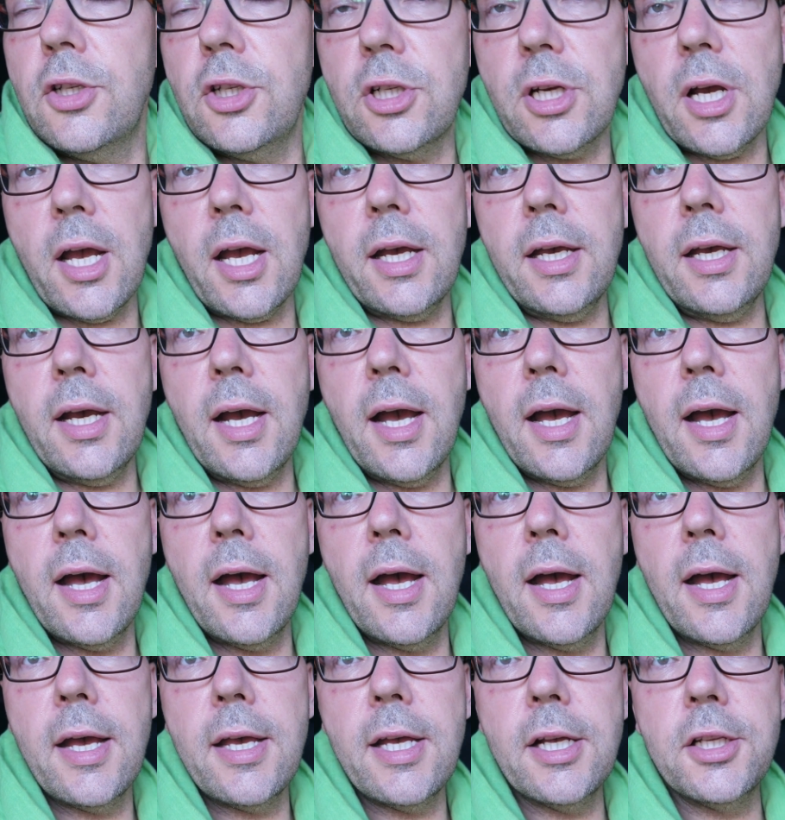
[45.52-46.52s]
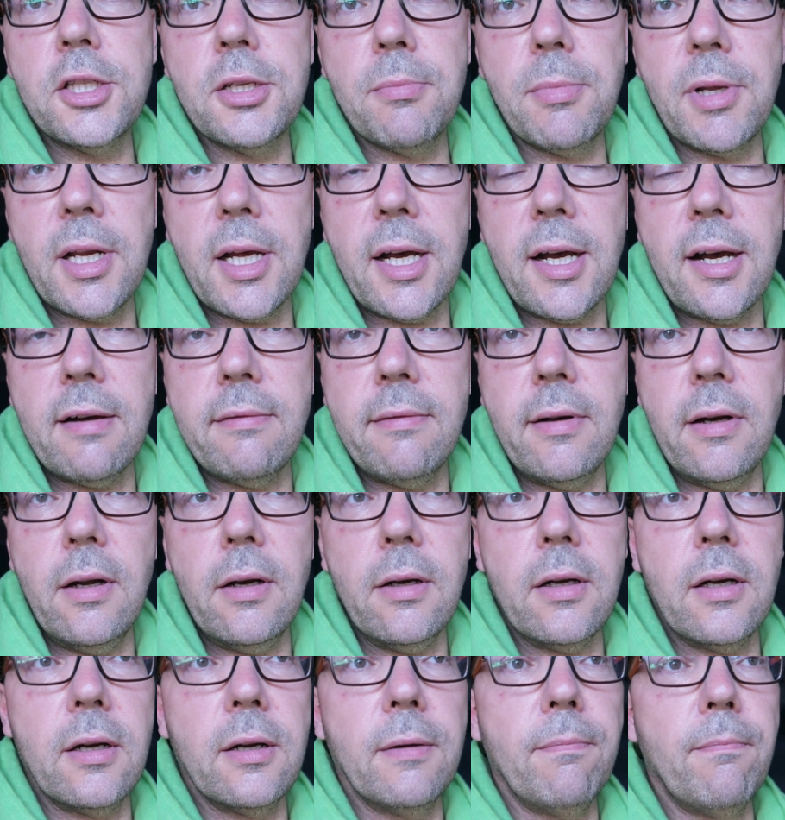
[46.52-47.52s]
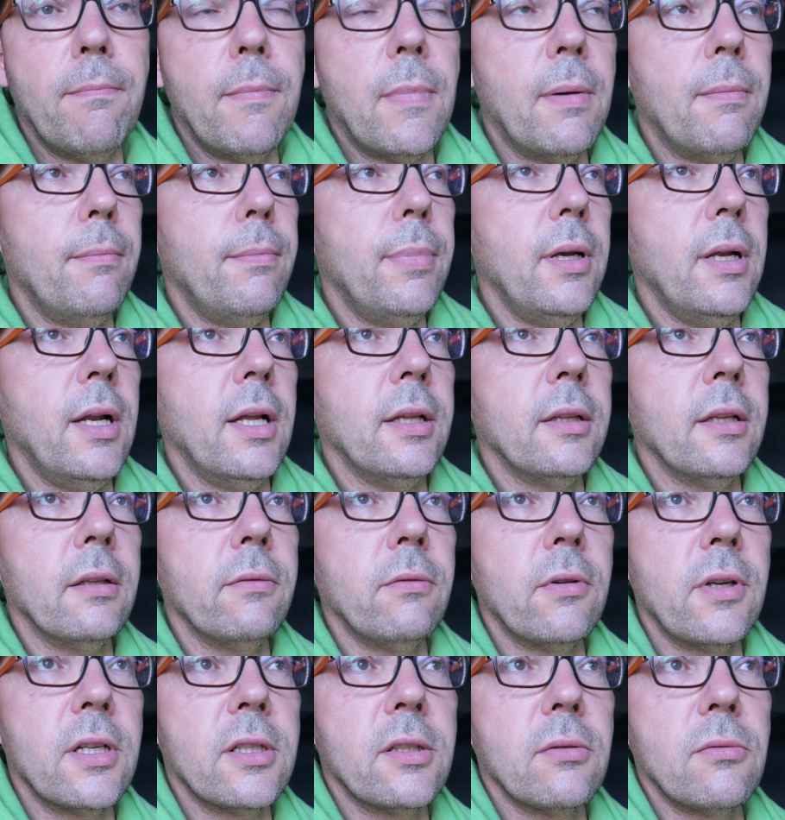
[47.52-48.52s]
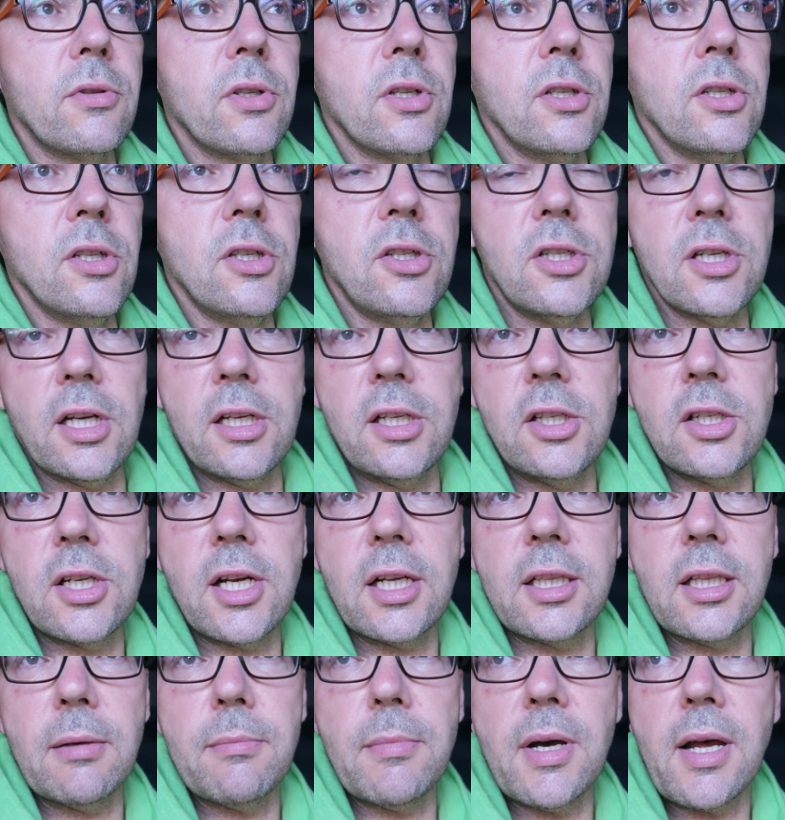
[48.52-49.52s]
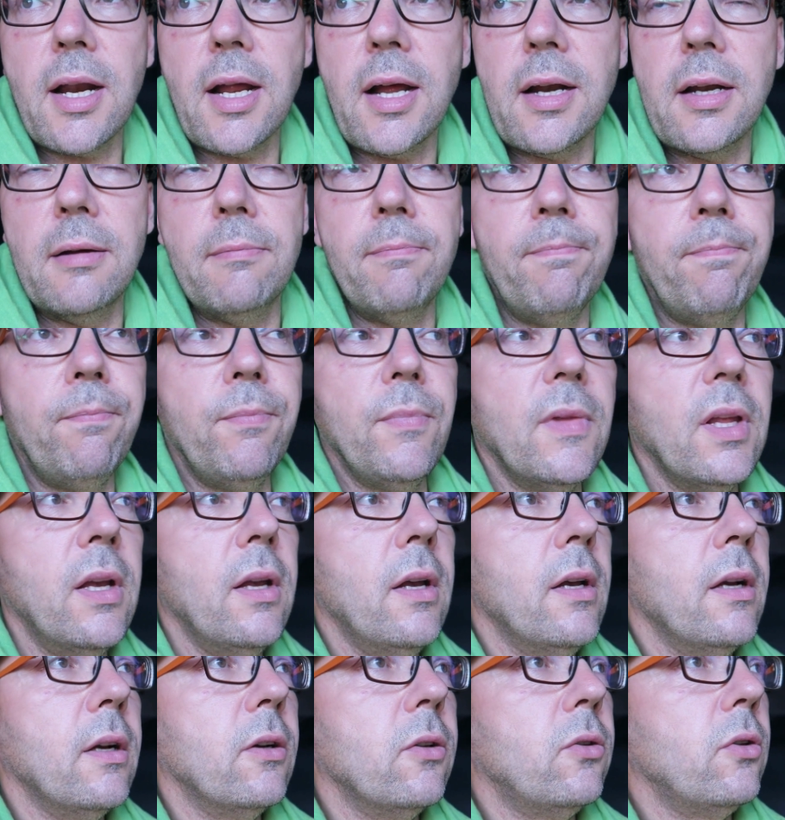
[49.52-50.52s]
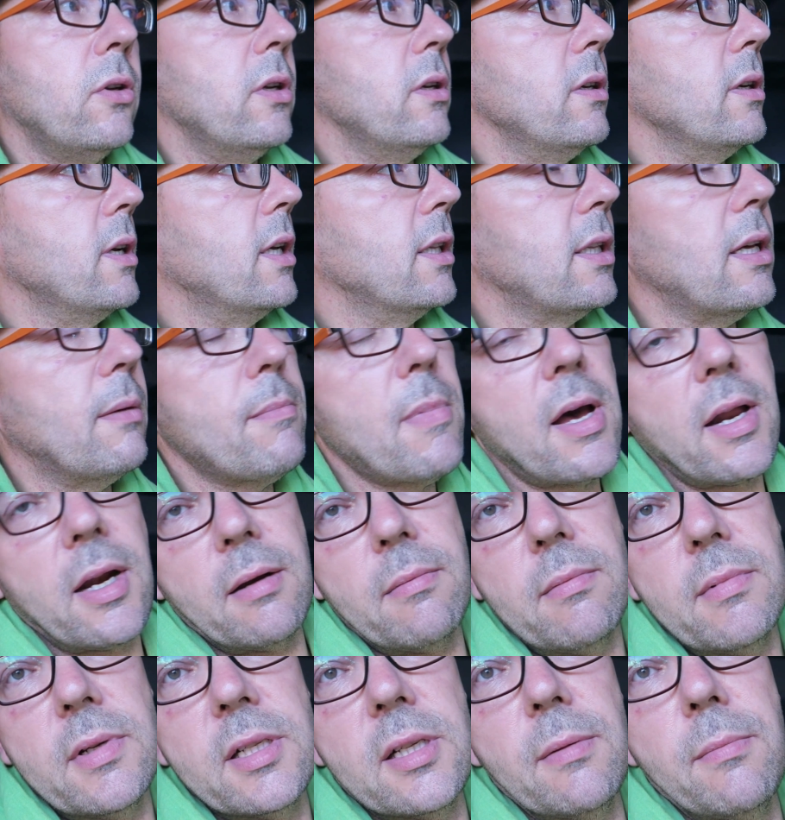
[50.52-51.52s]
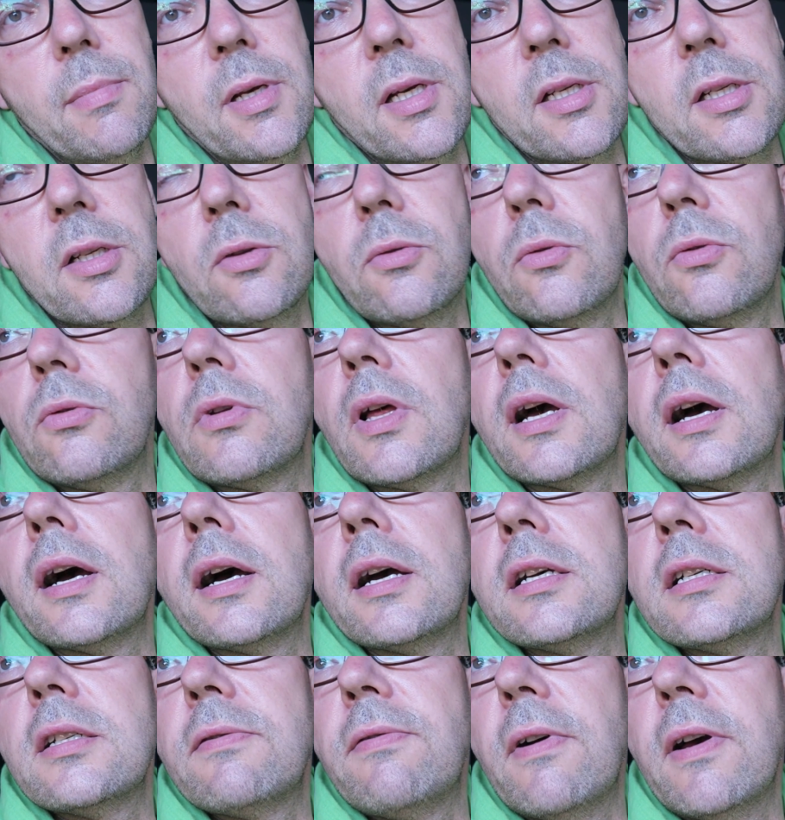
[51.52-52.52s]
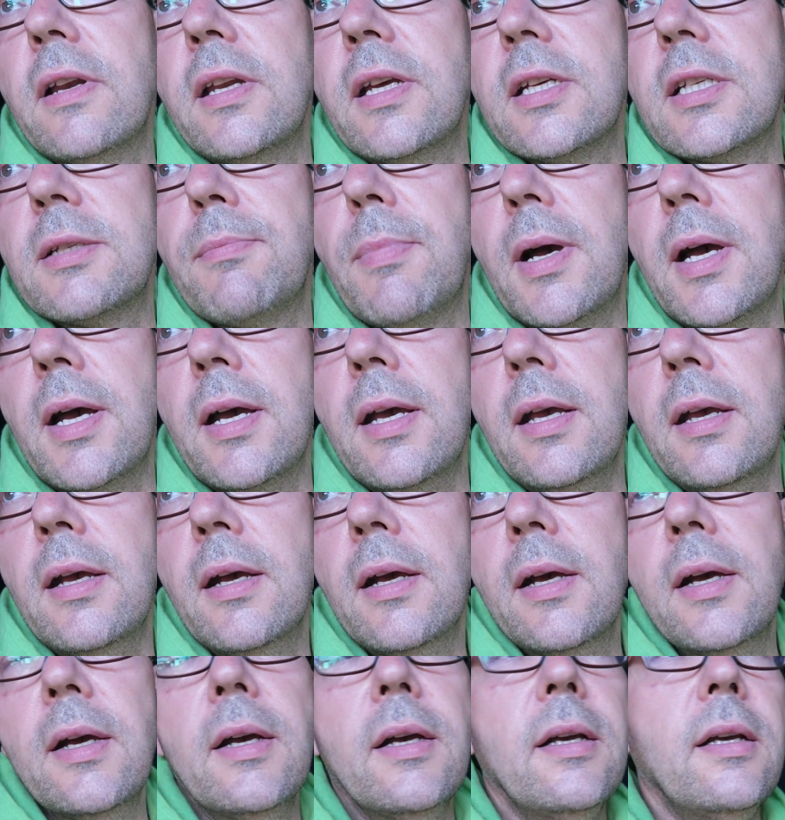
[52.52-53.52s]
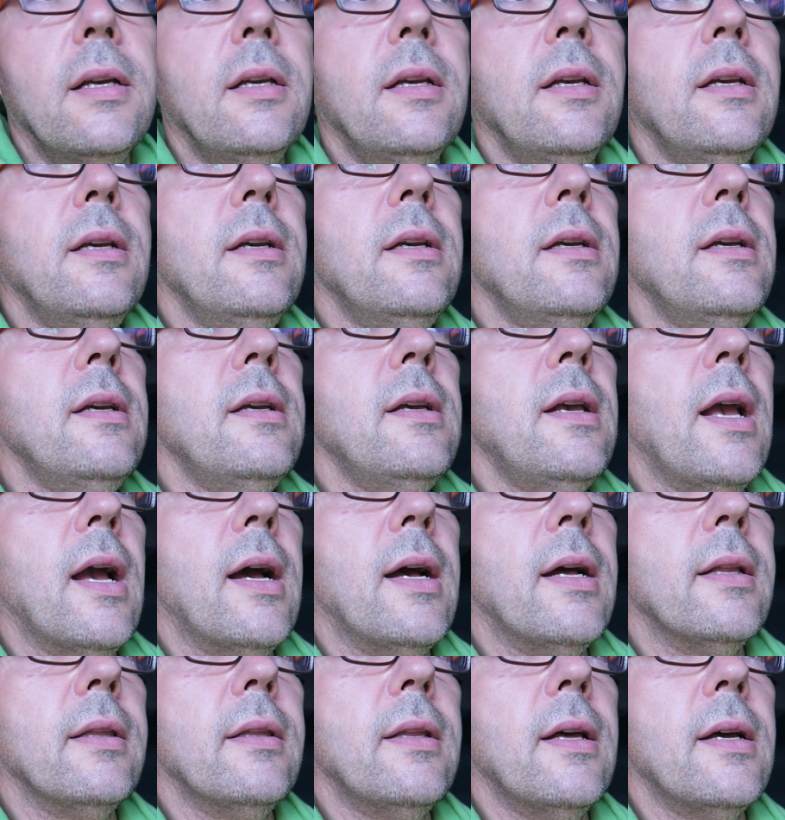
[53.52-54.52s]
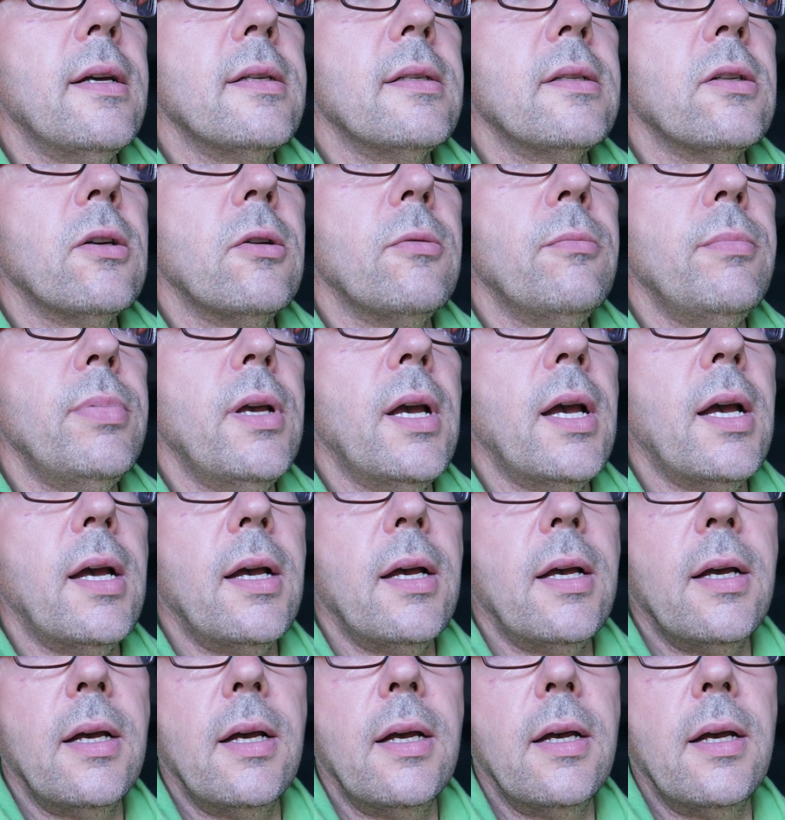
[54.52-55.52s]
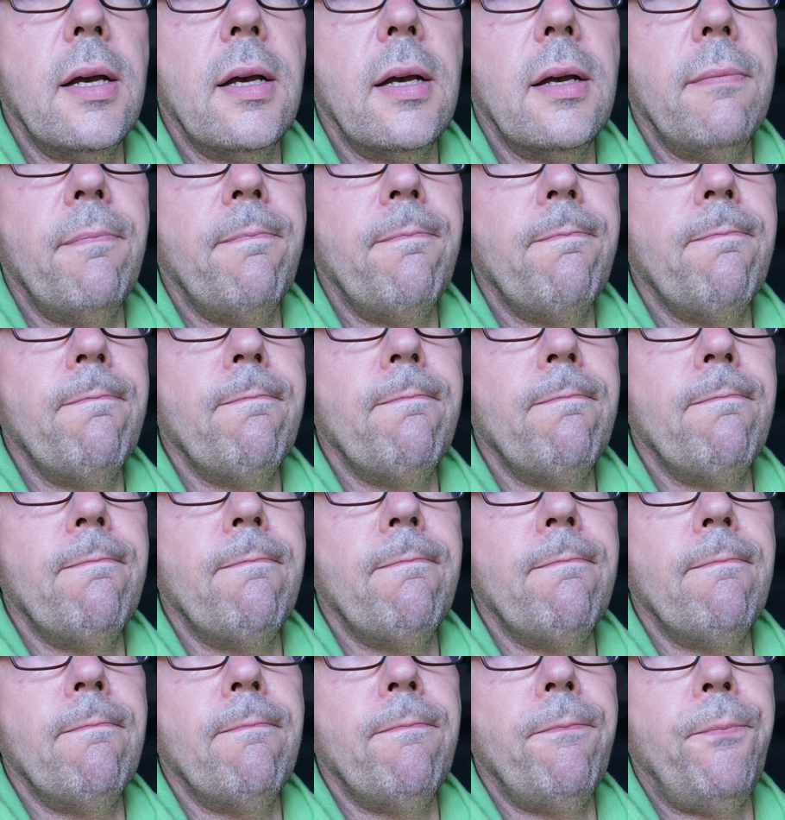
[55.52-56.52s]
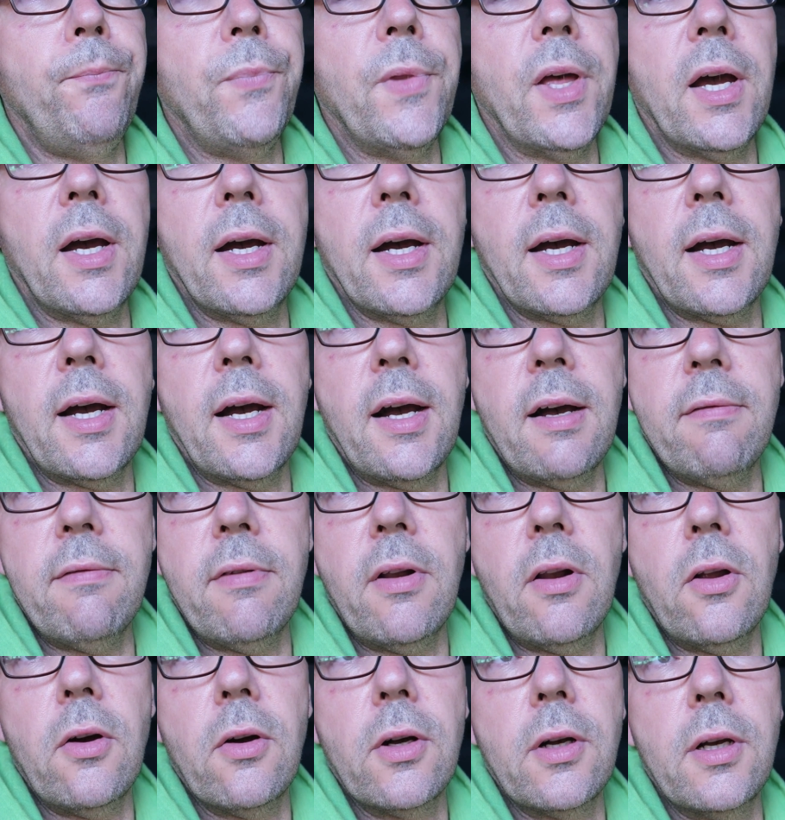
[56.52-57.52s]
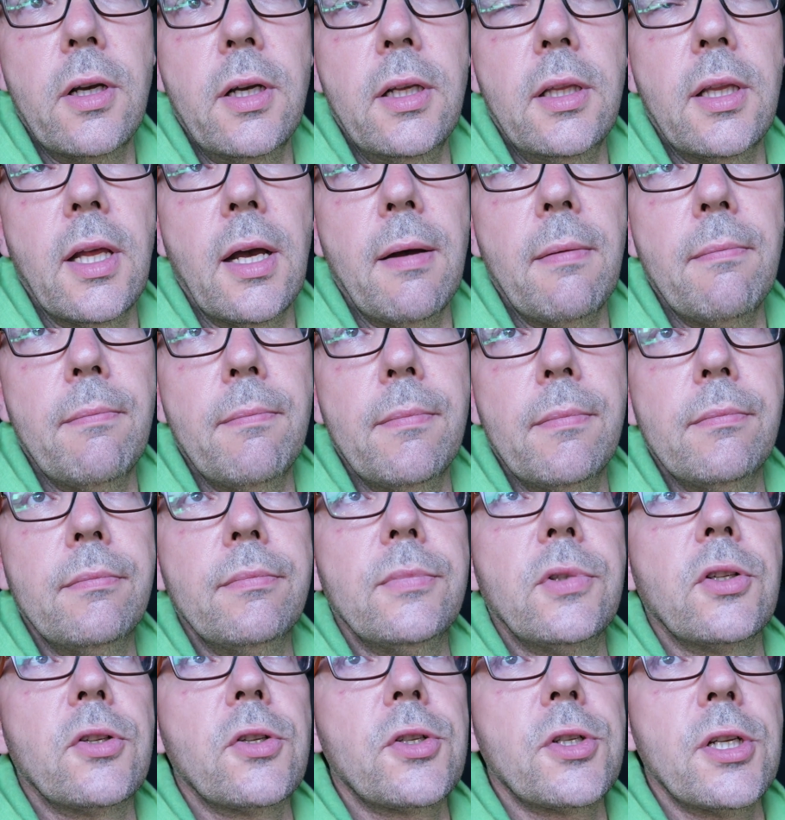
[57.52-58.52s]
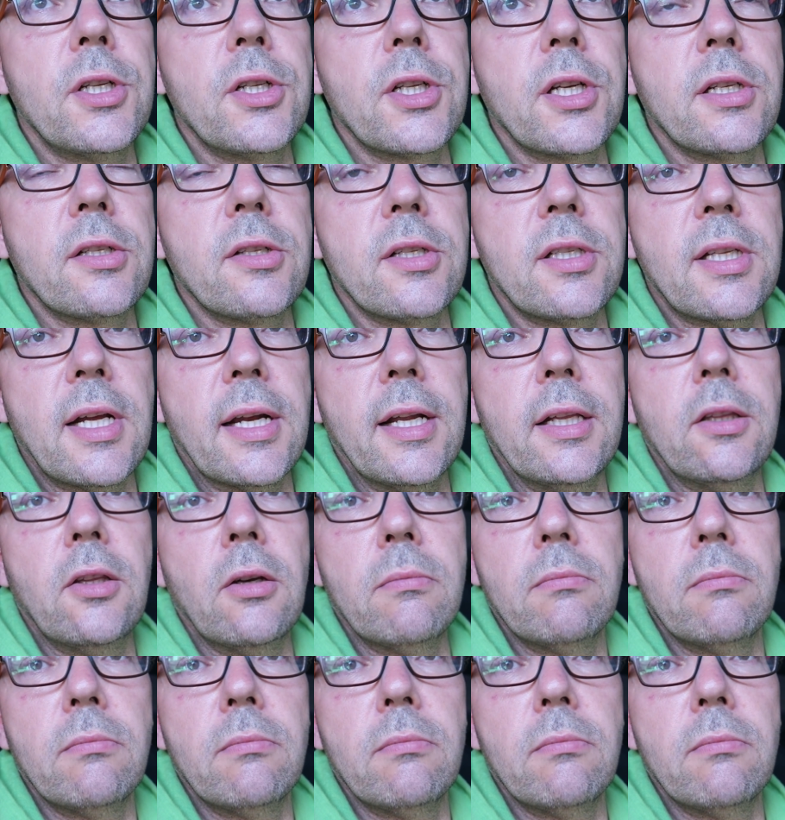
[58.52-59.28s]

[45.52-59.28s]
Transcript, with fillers: Dzisiaj jedziemy na Havelock, mam bilet na 12.30 jakiś katamaranem który katamaran mnie zabierze tutaj z Phoenix Bay i jadę sobie mm, na Havelock i tam troszeczkę zostanę.